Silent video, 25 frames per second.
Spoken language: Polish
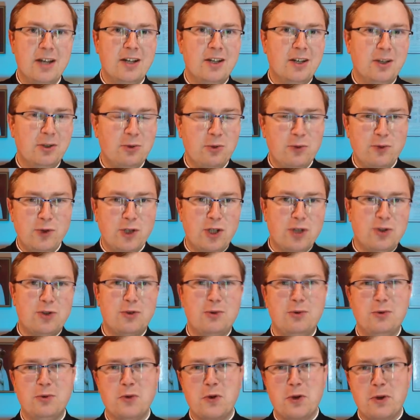Również
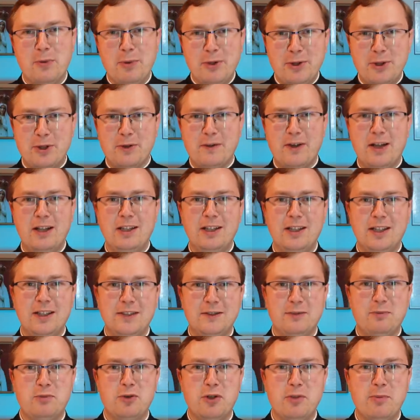udokumentowany
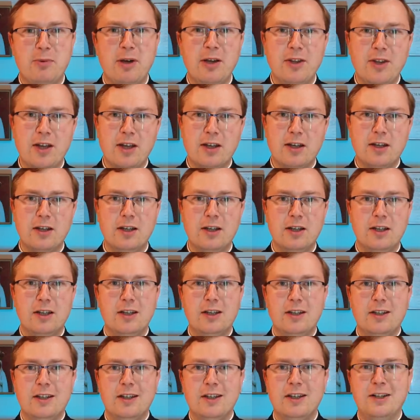jest przypadek
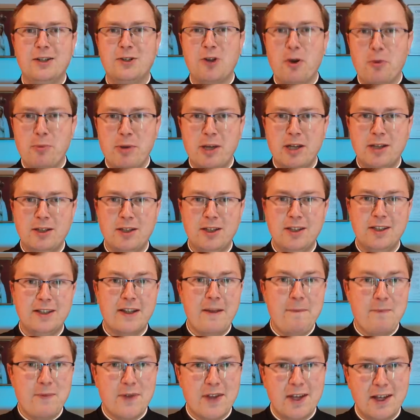e, kobiety,
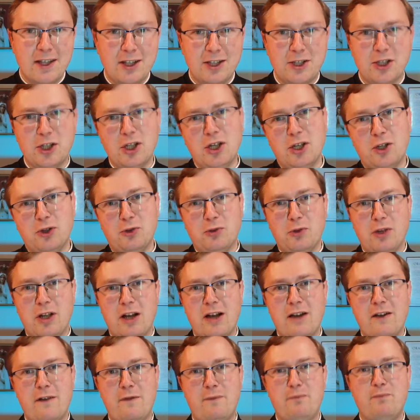tancerki, która
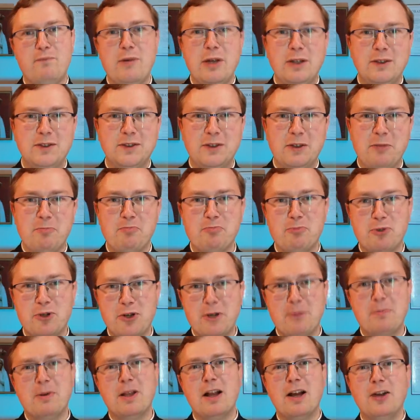w męskim
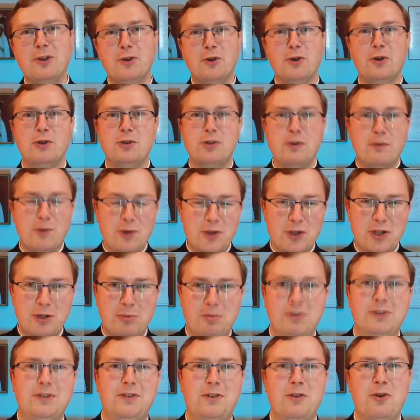przebraniu, oczywiście
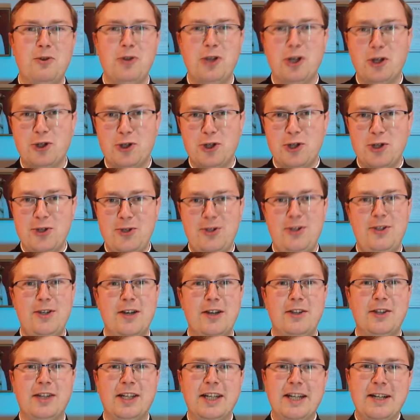po stronie
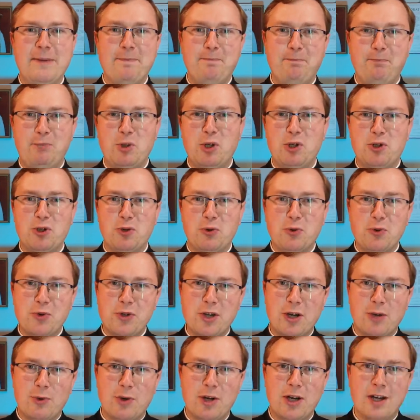chrześcijan, bierze
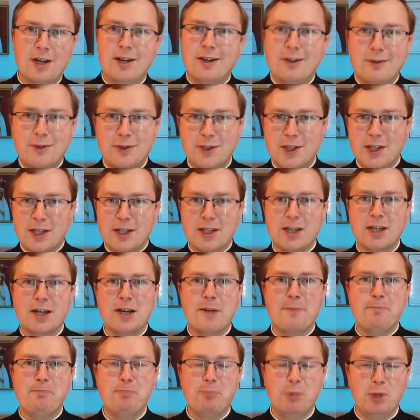udział w tej
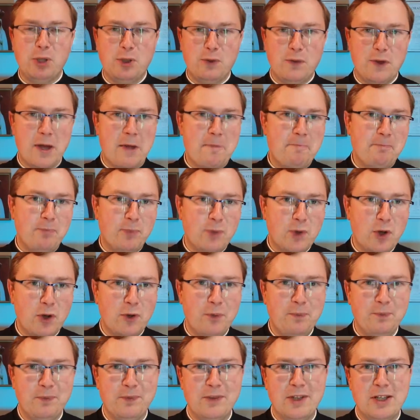bitwie.
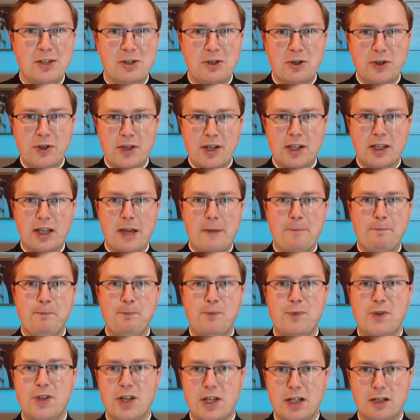To tylko takie
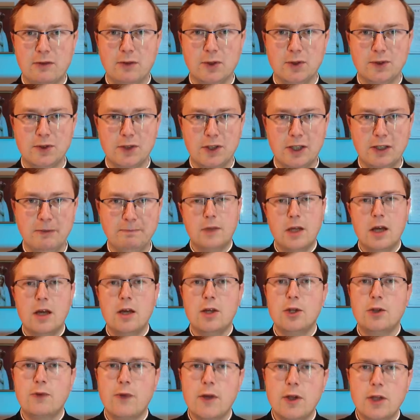ciekawostki.
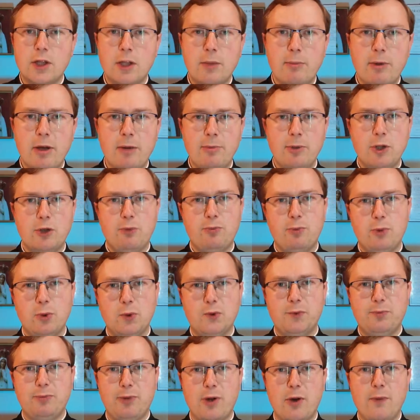Święty papież
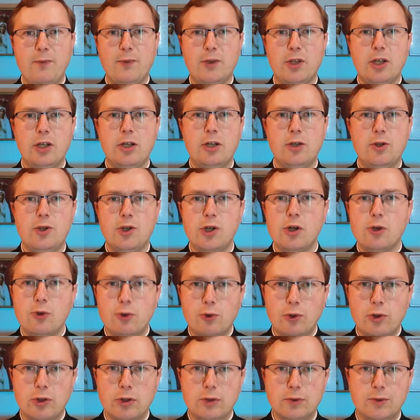Pius V,
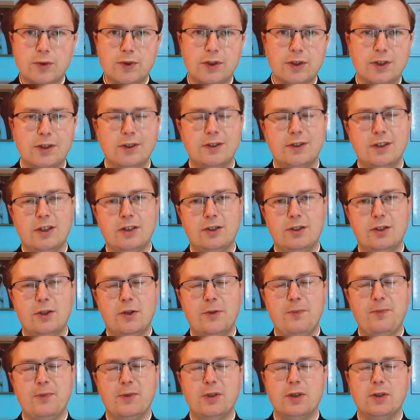dziękując za
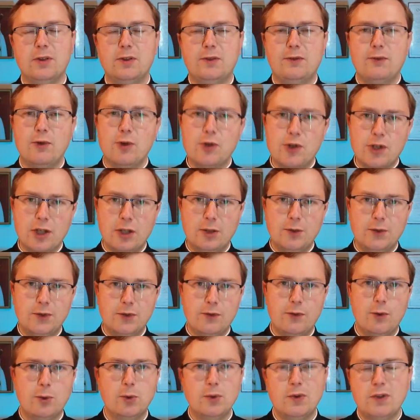to
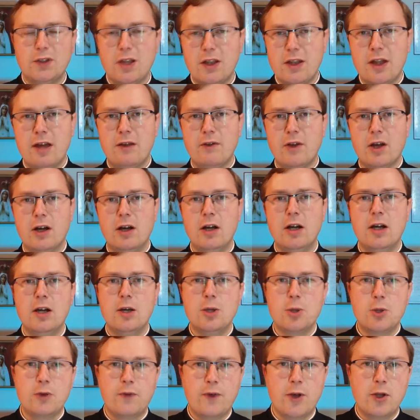zwycięstwo, ustanawia
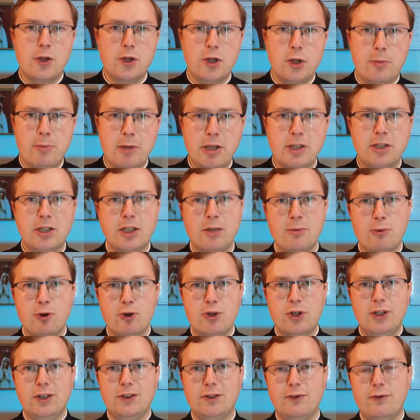święto Matki
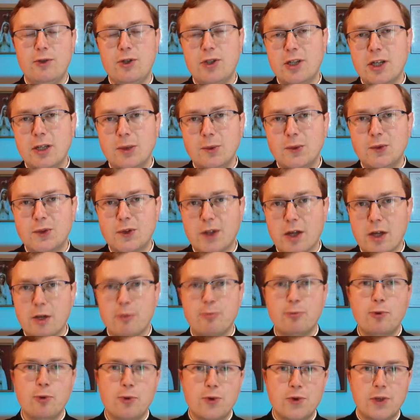Bożej Zwycięskiej,
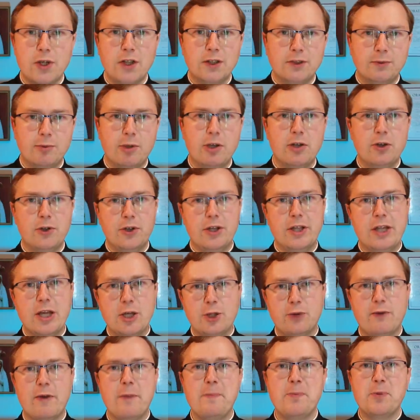później zmienione na
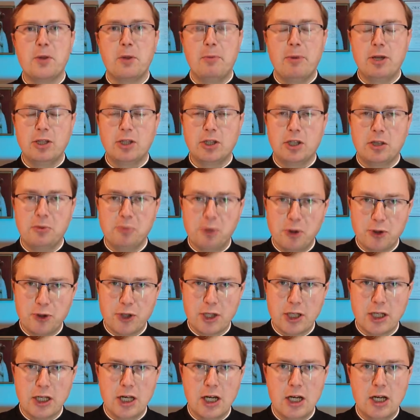święto Matki
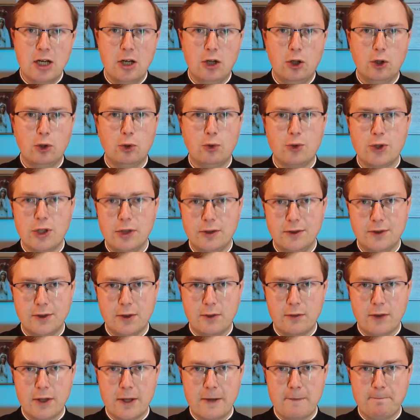Bożej
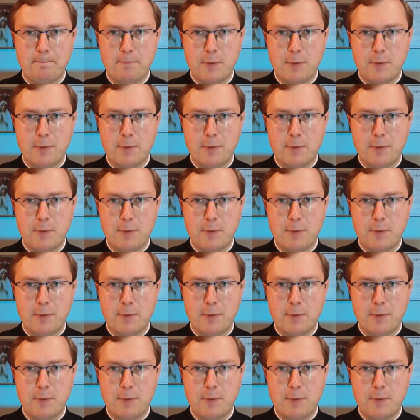Różańcowej.